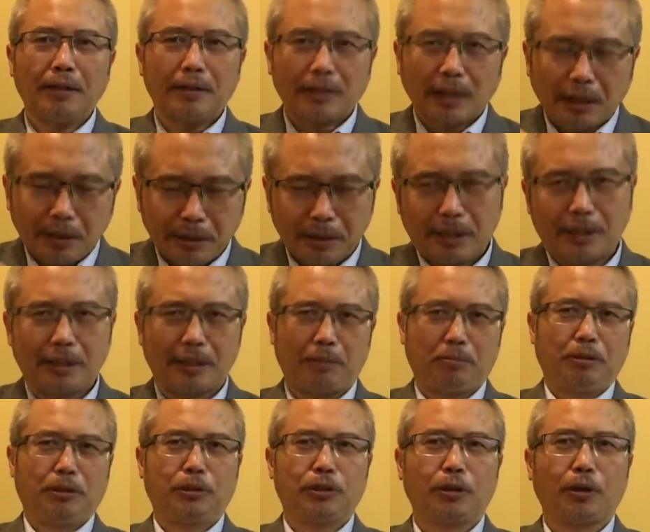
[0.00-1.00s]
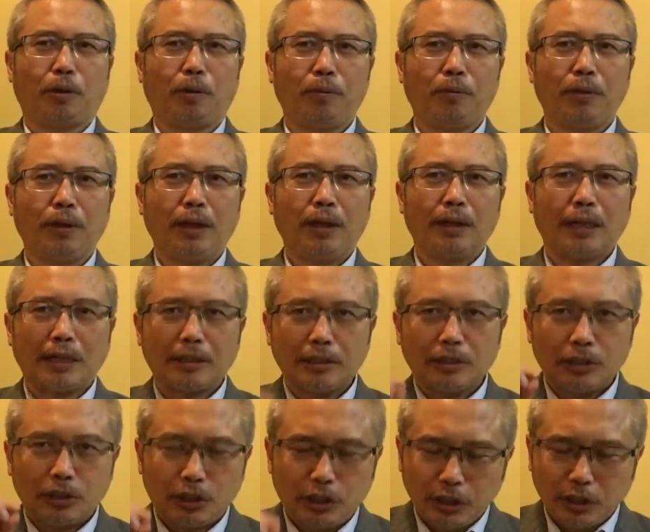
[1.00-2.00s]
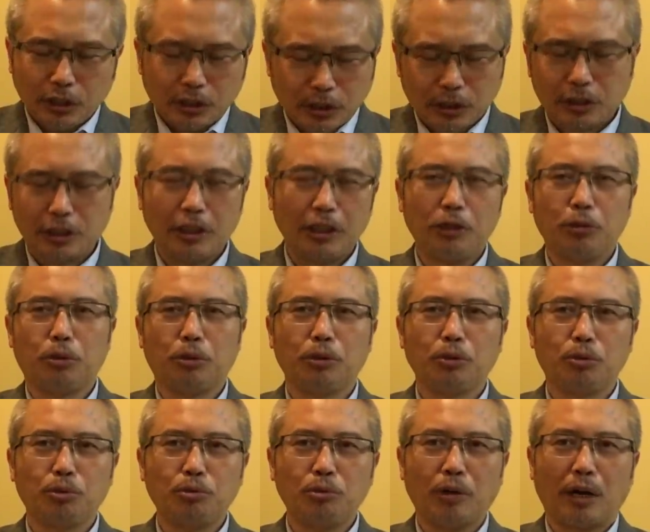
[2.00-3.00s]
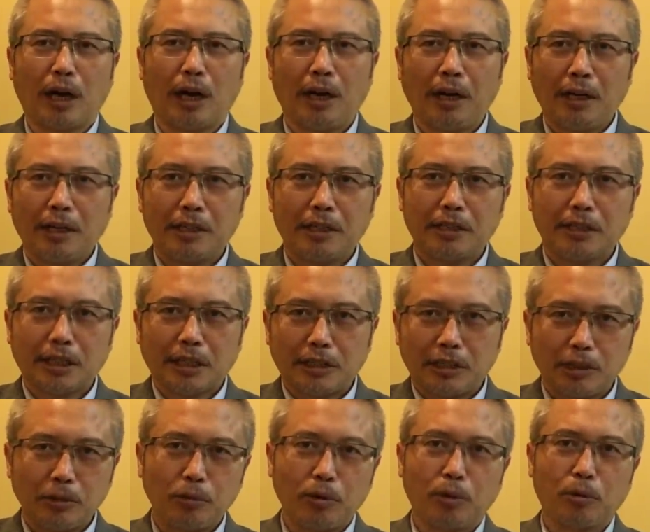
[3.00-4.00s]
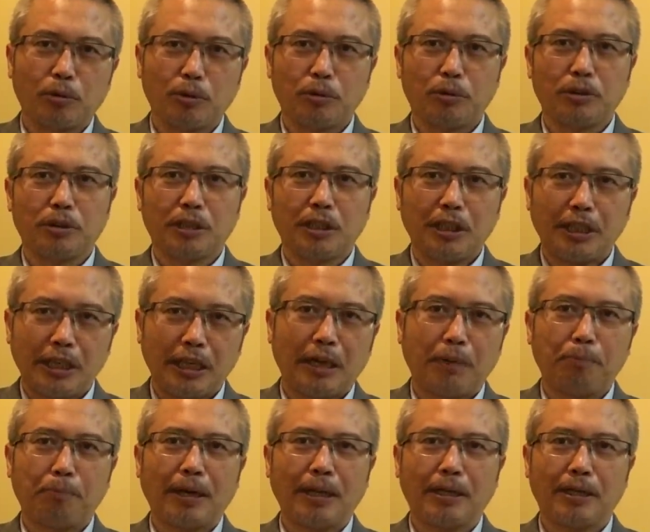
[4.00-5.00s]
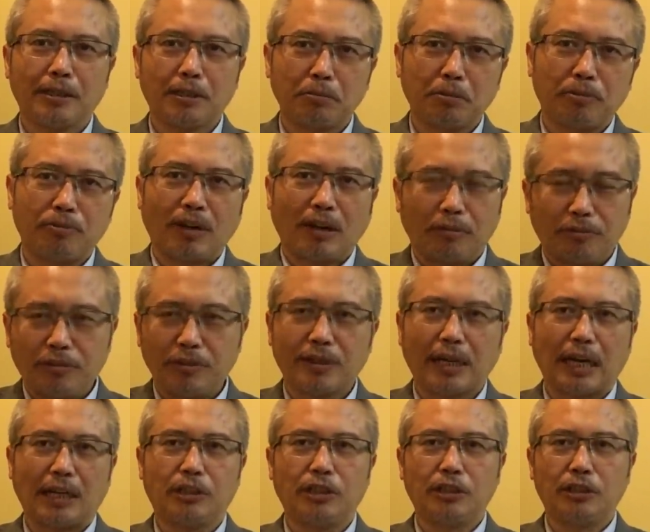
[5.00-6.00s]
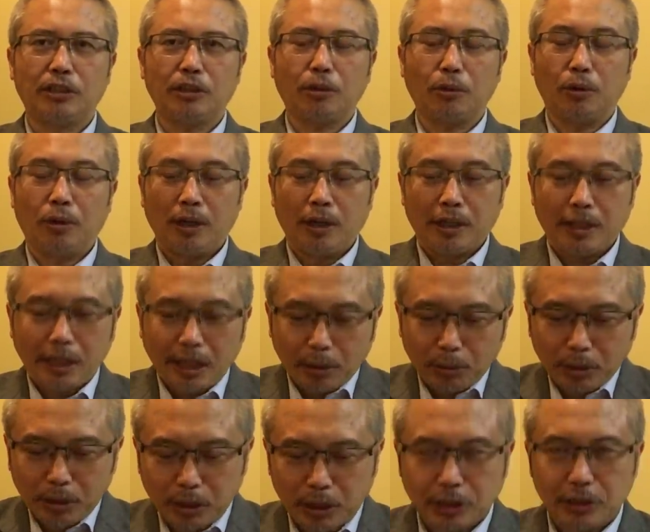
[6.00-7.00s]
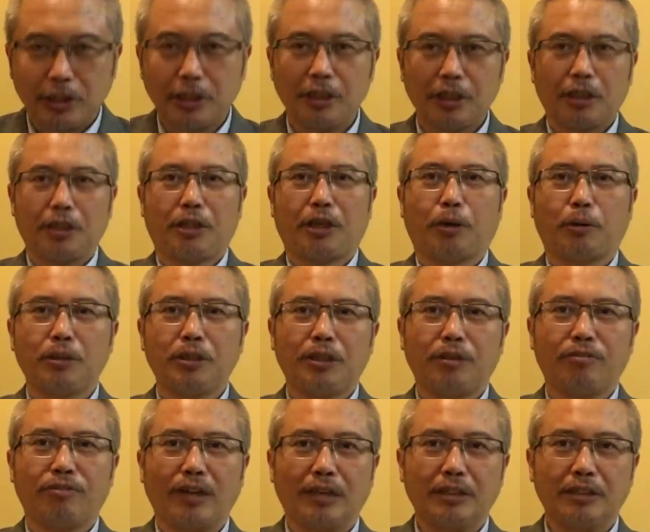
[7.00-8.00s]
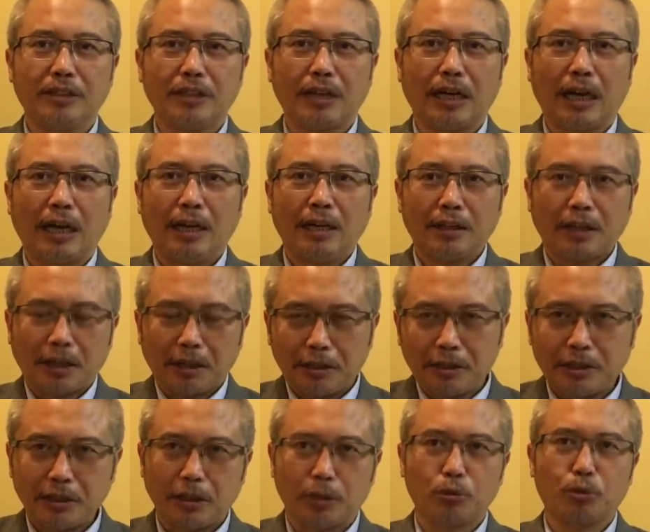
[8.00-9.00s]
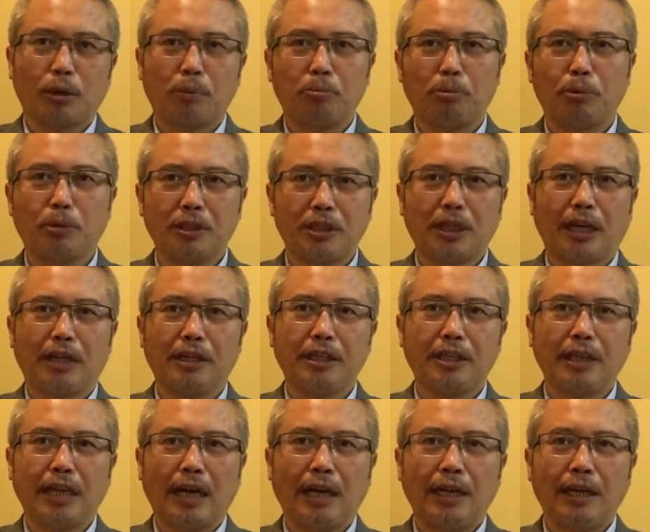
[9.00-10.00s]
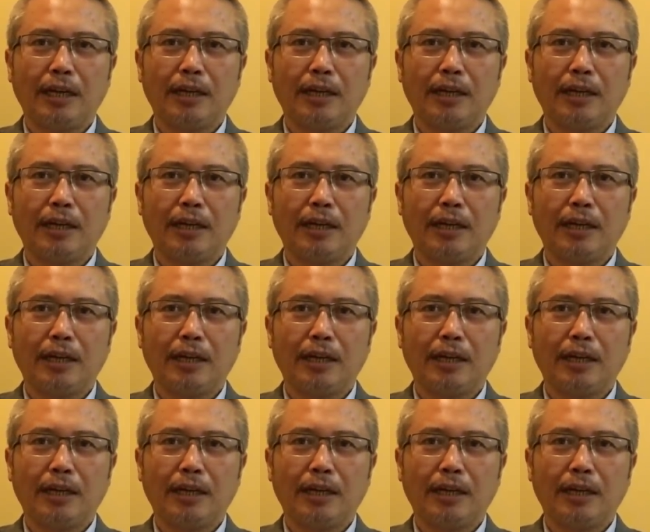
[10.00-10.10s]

当然他们知道。那即使是一群猪啊，你在经过过去这一年半的这么反复打击之后，你也会形成一个条件反射啊！当然知道川普会强硬了。